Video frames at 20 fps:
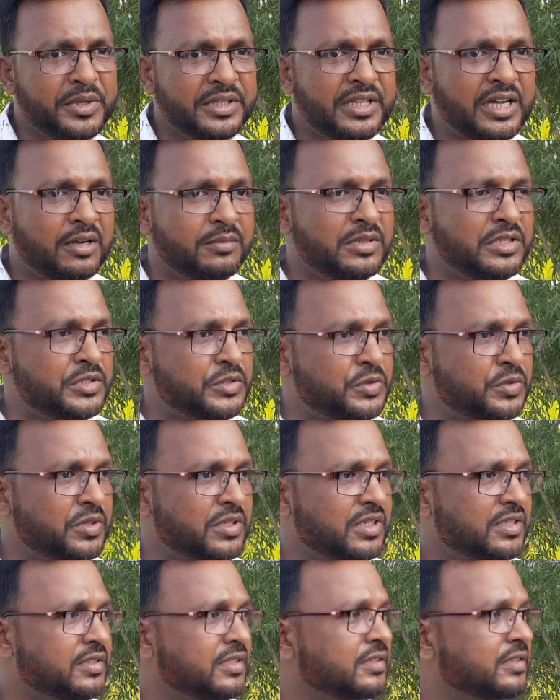মেধাবী স্টুডেন্ট
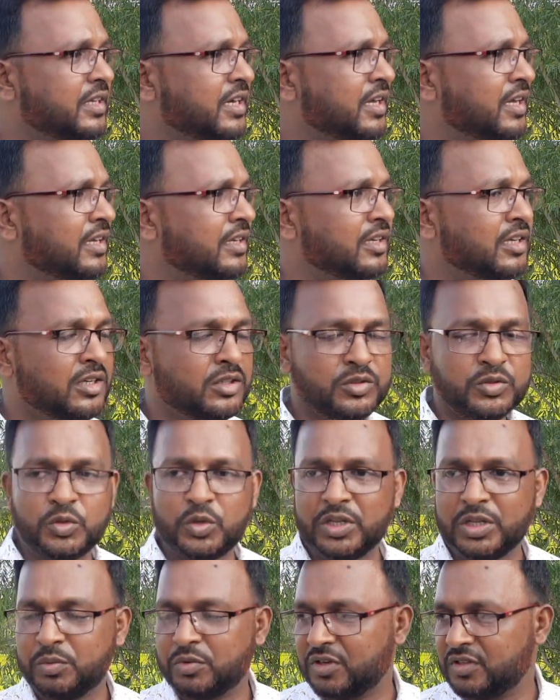আছে যারা
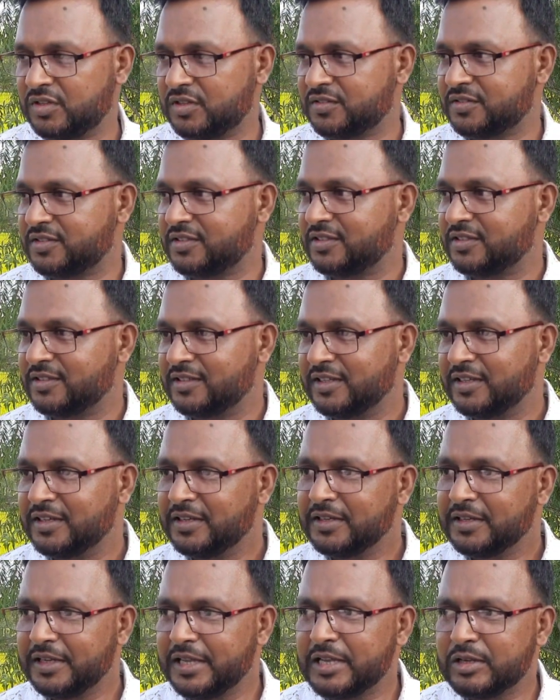ঝরে পড়ে যাচ্ছে
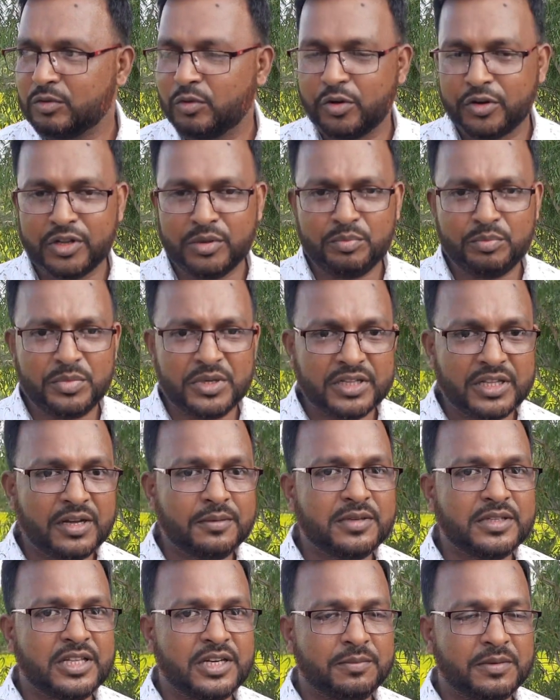এই গরিব
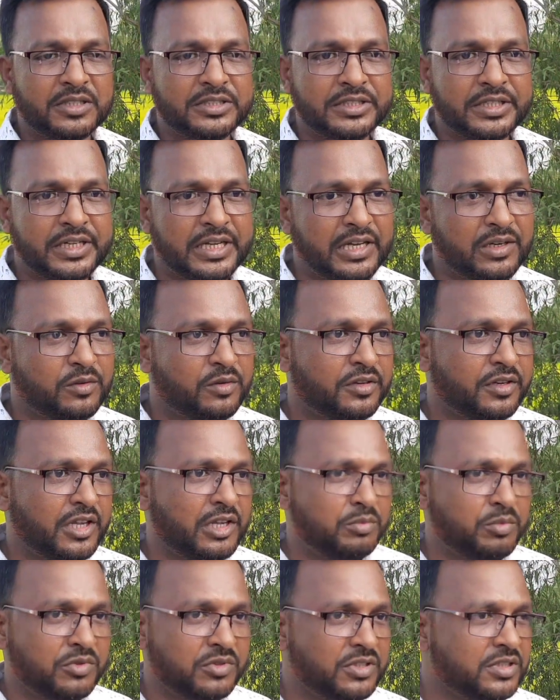মেধাবীদের পাশে খেয়াল করে এই
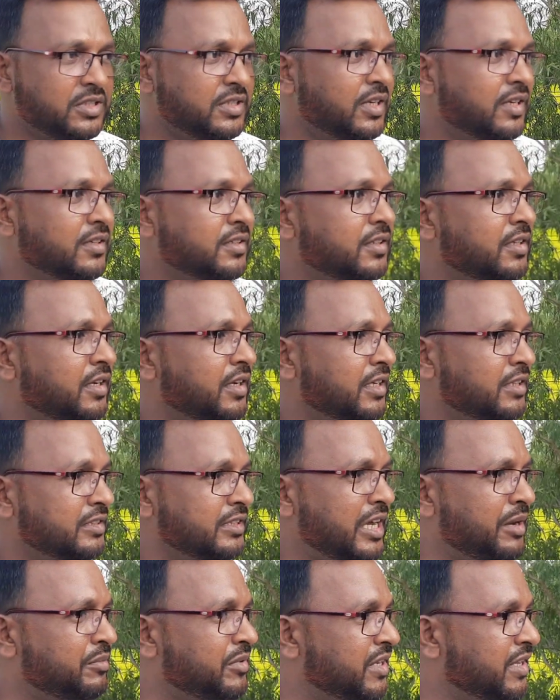প্রতিষ্ঠান
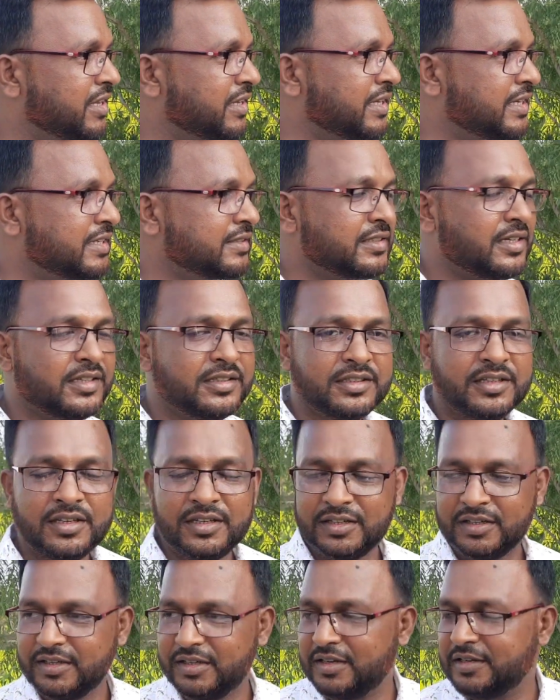সামনে এগিয়ে যাক
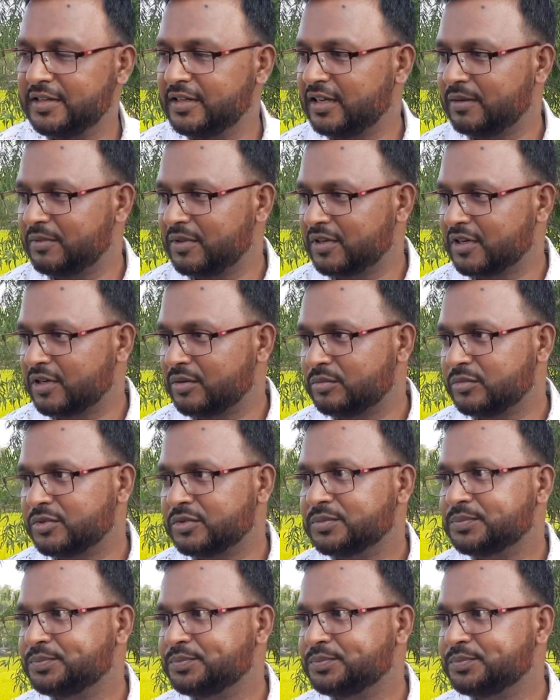এটাই আমাদের কাম্য